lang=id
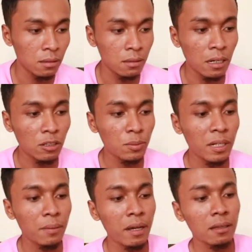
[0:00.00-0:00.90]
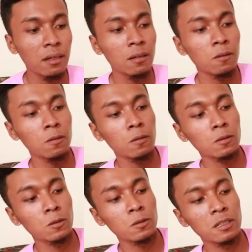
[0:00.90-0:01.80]
100 mm itu untuk
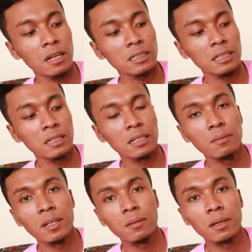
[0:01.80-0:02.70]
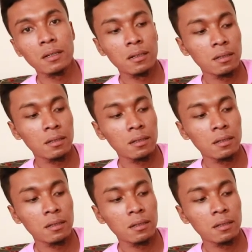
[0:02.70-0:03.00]
sudutnya ke sini ya teman-teman